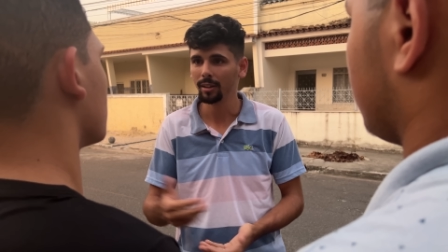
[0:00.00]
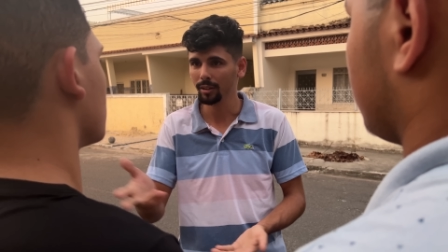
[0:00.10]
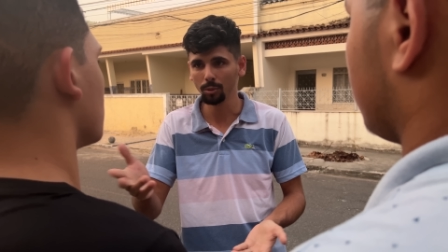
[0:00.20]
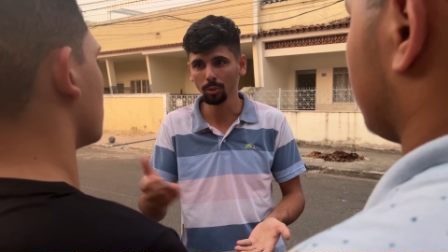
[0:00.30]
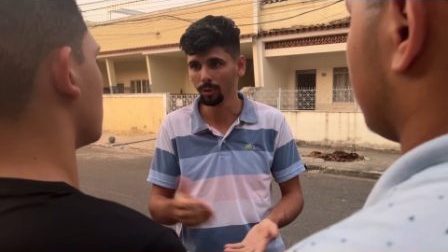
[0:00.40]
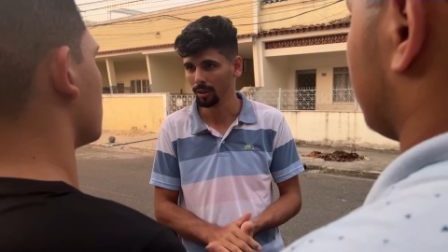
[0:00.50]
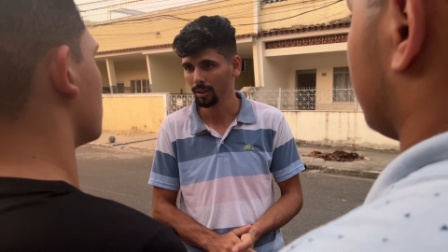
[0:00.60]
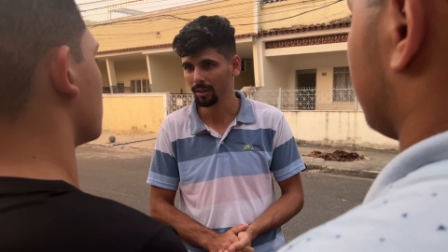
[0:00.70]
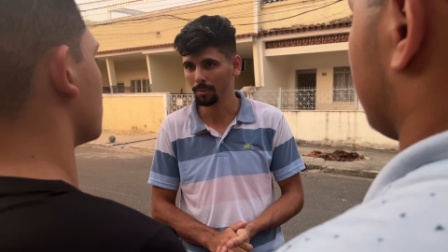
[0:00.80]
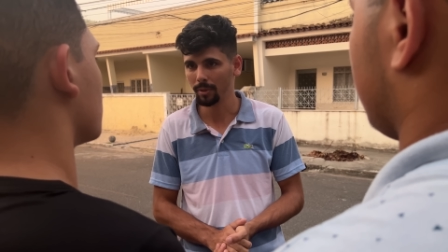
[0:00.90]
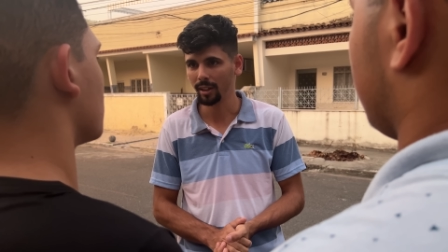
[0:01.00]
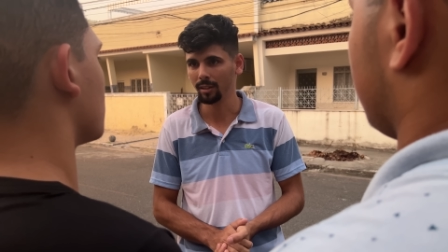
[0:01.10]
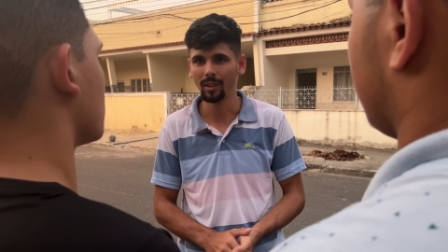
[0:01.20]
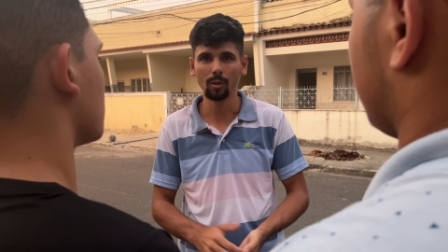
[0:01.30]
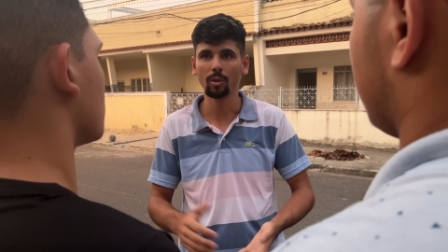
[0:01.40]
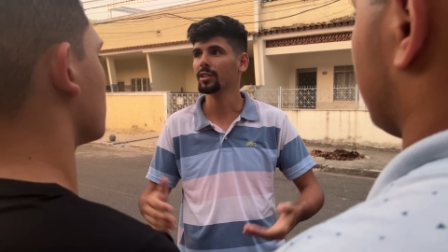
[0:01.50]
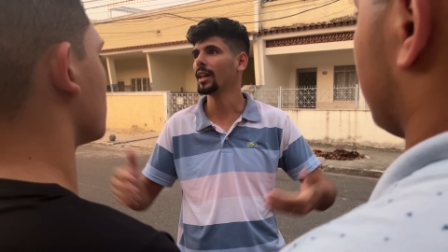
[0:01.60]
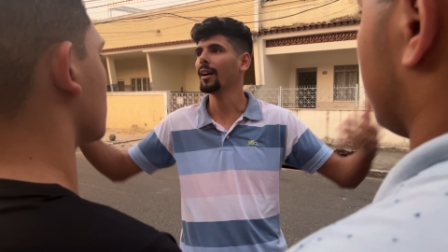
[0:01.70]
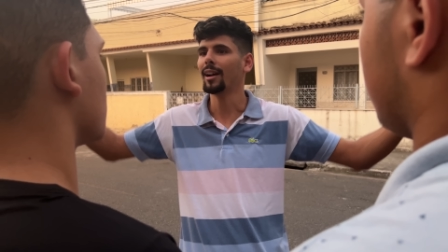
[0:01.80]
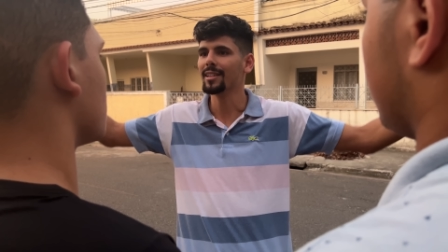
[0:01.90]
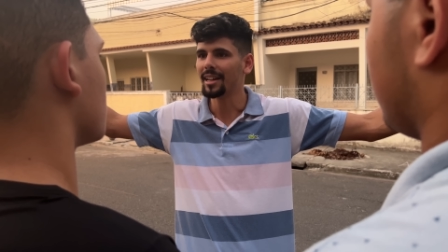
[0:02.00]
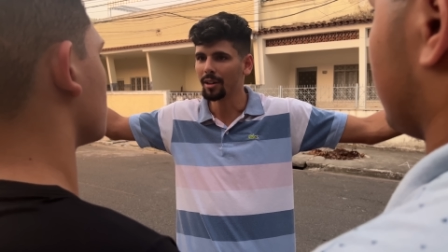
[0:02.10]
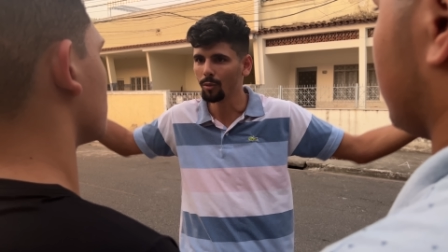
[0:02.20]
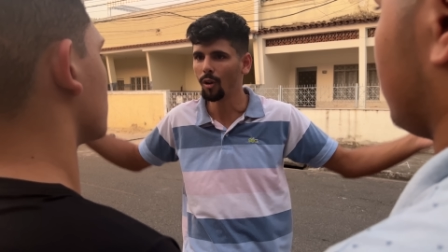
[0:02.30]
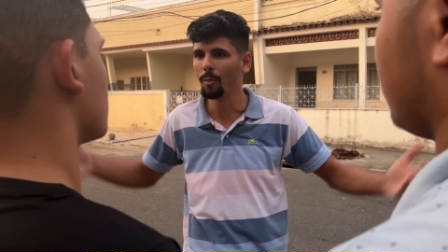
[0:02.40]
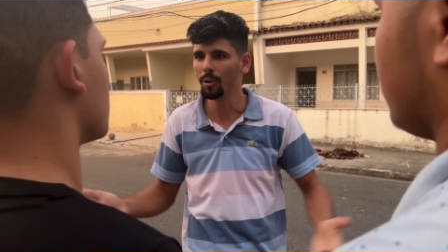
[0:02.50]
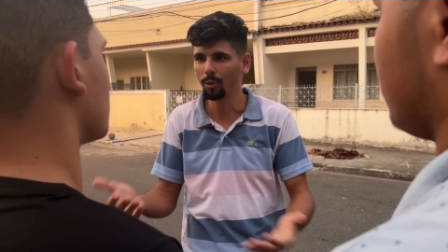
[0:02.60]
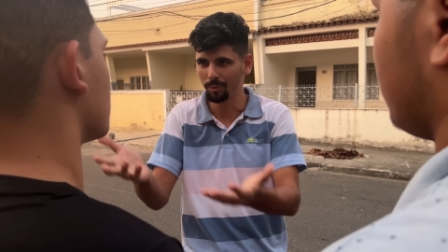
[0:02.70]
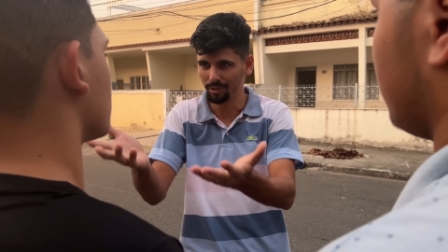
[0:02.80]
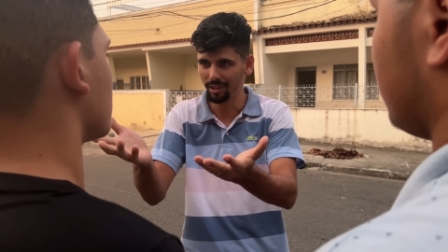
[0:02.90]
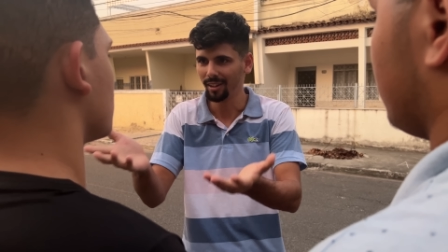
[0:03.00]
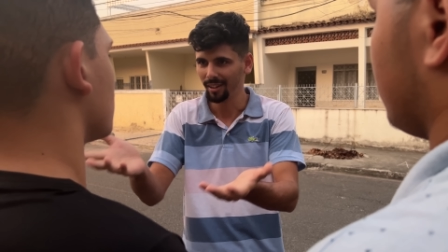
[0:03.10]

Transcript: E tu também não vai conquistar um casarão igual o meu, como você